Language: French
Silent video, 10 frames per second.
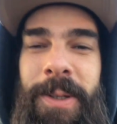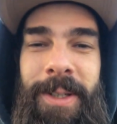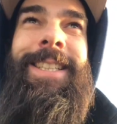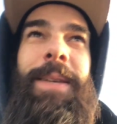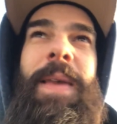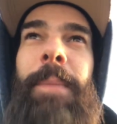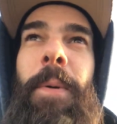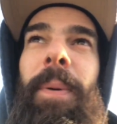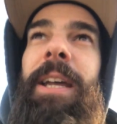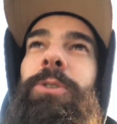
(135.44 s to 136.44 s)
J'ai mis à
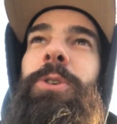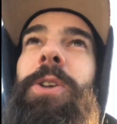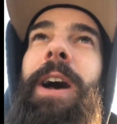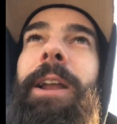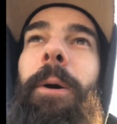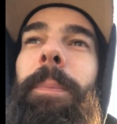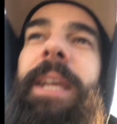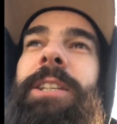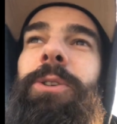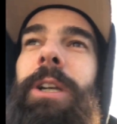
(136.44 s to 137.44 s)
peu près deux heures à le
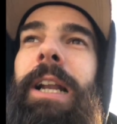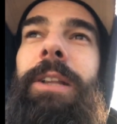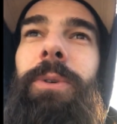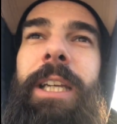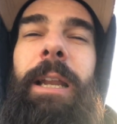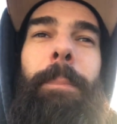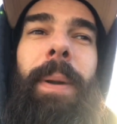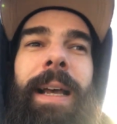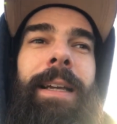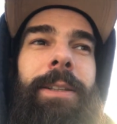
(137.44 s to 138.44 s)
remplir ce truc là donc il est
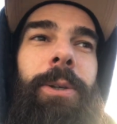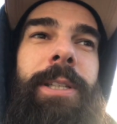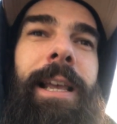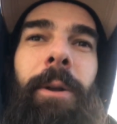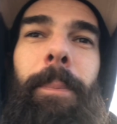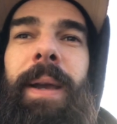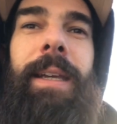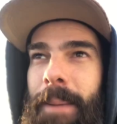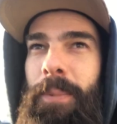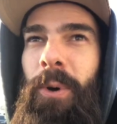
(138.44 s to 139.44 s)
plein de
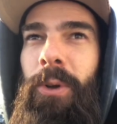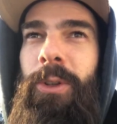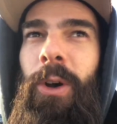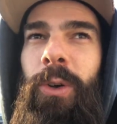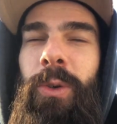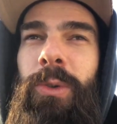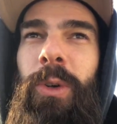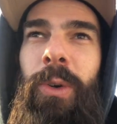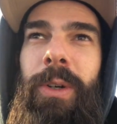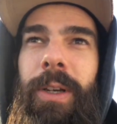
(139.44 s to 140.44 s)
saloperies et pour autant le
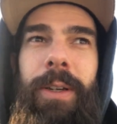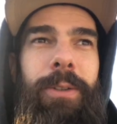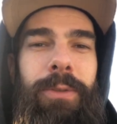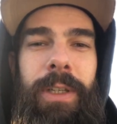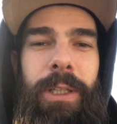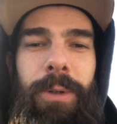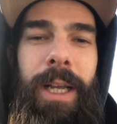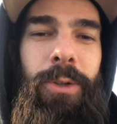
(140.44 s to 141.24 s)
contrôle euh, du véhicule a